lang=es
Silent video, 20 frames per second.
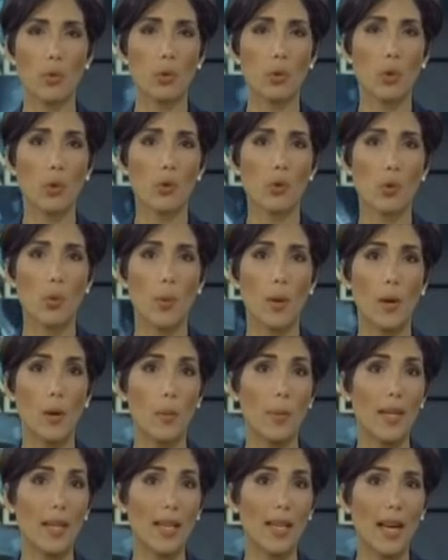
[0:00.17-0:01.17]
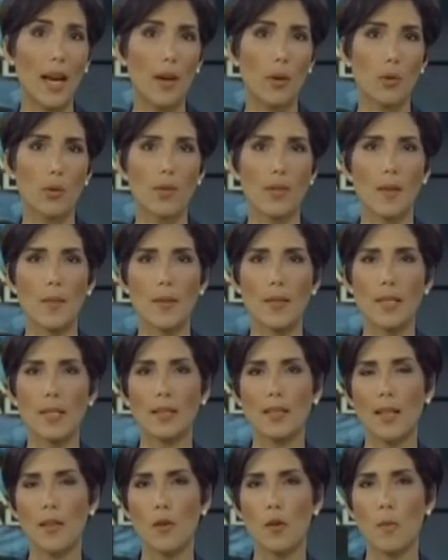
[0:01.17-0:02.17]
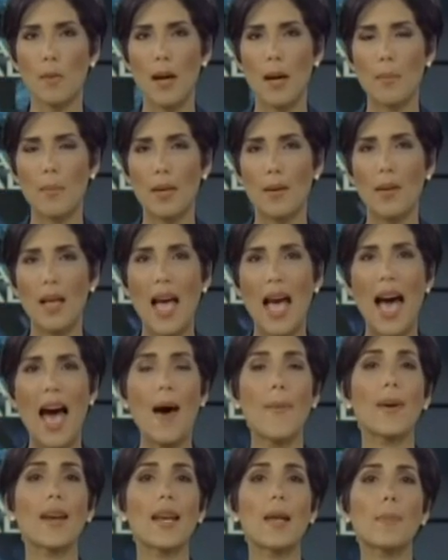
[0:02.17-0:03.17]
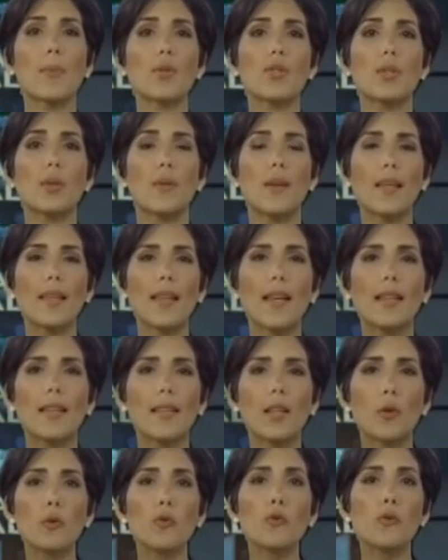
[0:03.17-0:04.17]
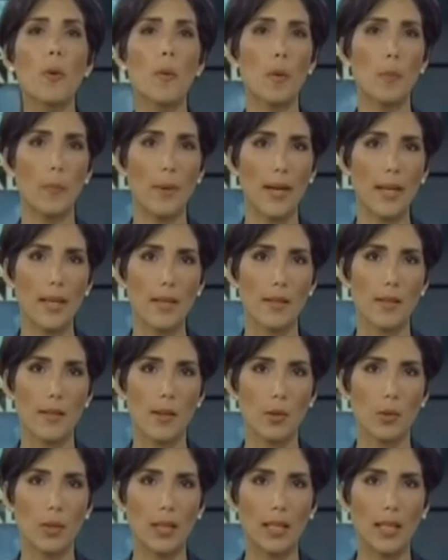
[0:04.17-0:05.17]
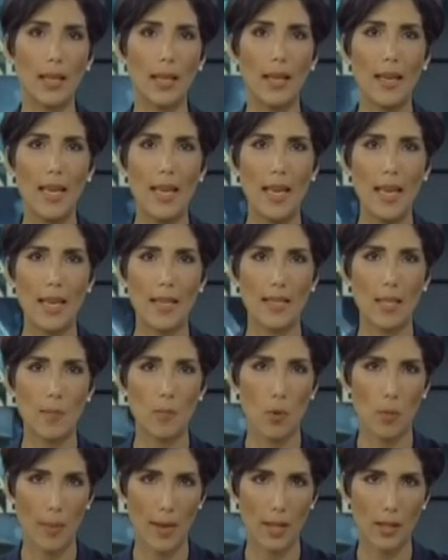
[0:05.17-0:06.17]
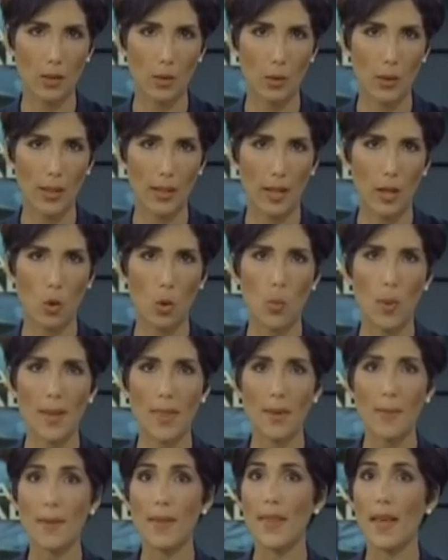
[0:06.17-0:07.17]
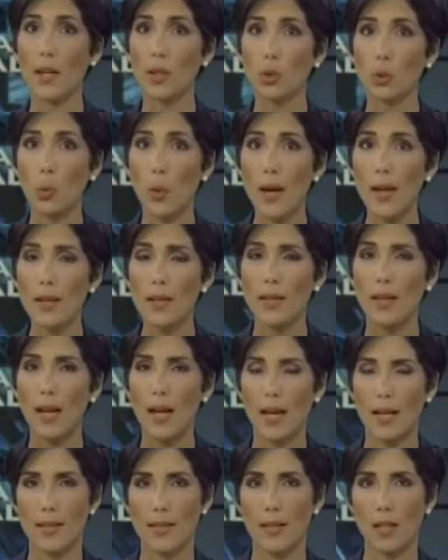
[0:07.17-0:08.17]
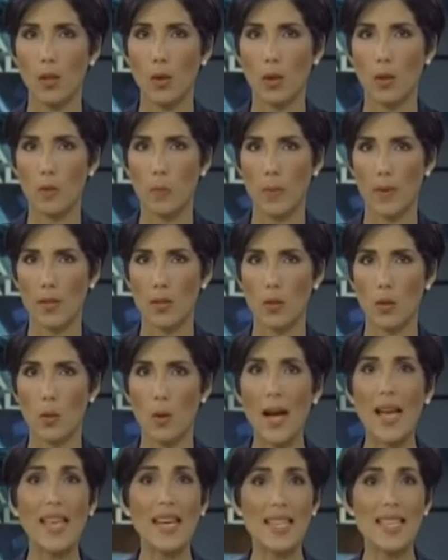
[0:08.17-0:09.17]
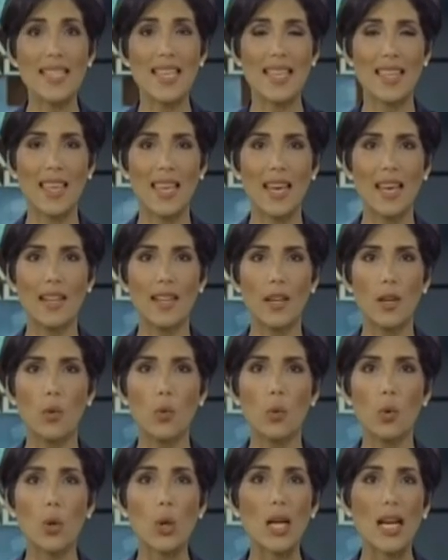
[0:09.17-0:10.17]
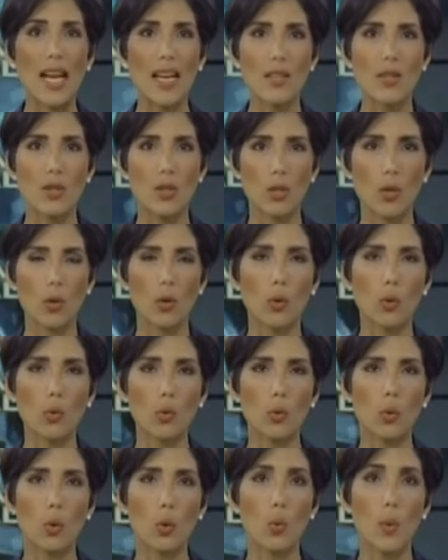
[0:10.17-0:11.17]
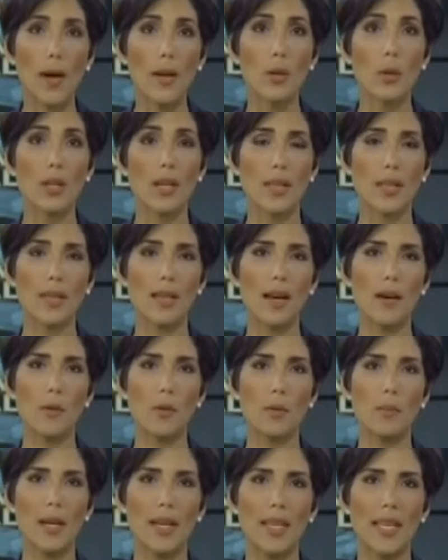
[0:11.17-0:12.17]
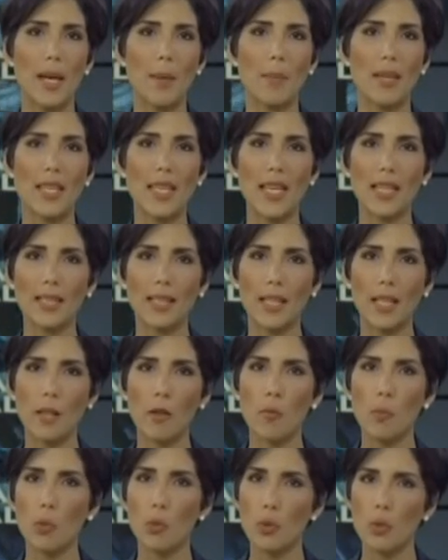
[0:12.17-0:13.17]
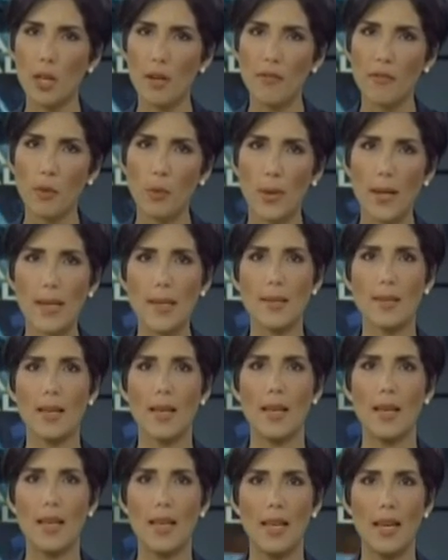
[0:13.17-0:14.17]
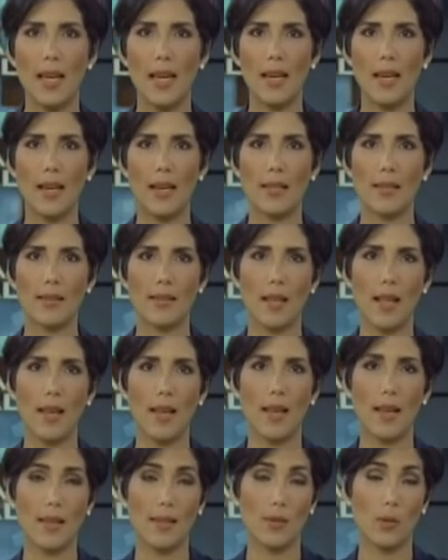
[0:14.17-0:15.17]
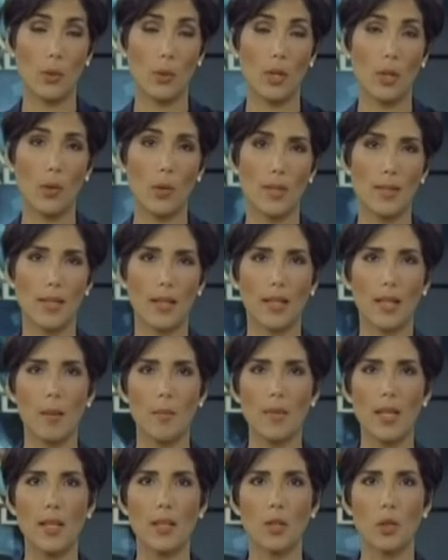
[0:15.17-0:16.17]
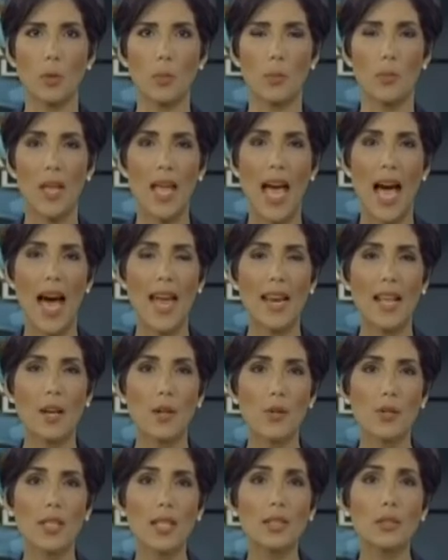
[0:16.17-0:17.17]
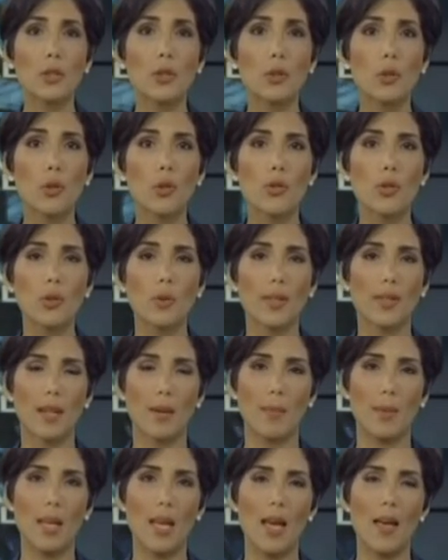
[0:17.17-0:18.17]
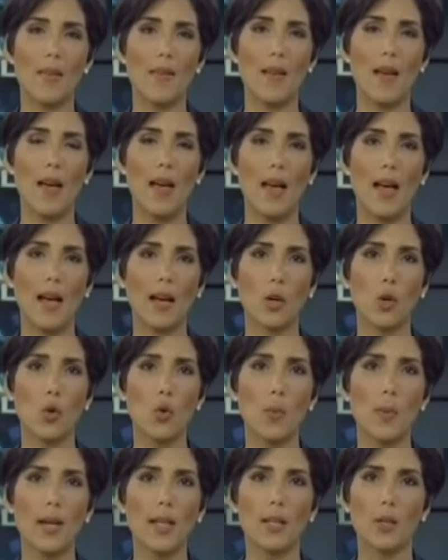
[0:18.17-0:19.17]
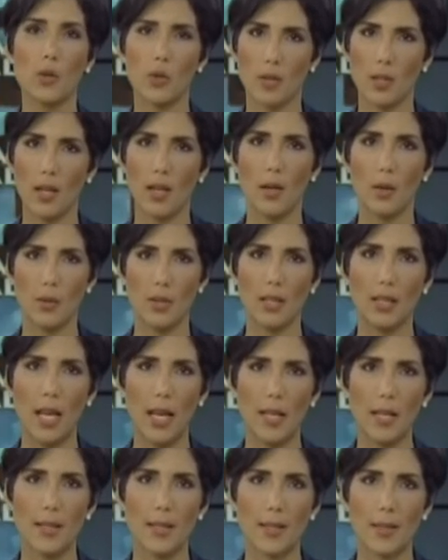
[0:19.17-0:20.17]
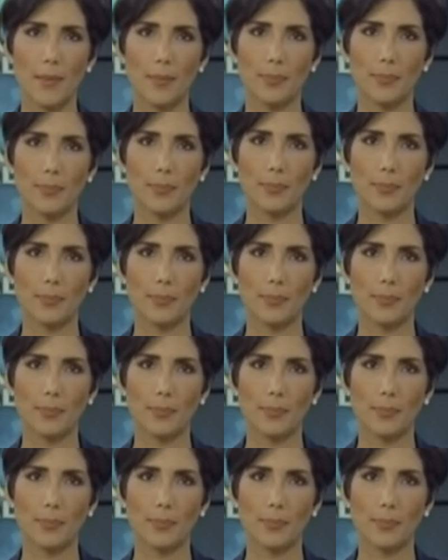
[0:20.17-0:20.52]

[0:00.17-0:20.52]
muchos cubanoamericanos, la visita de Obama abre la posibilidad de un nuevo país, aunque es el momento en que Cuba debe de actuar. Así lo expresó a NCDN Hugo Cancio, un cubano radicado en Miami que ha tenido mucha influencia en este histórico acercamiento. Ana Rosina Troncoso, nuestra enviada a Cuba, nos tiene los detalles.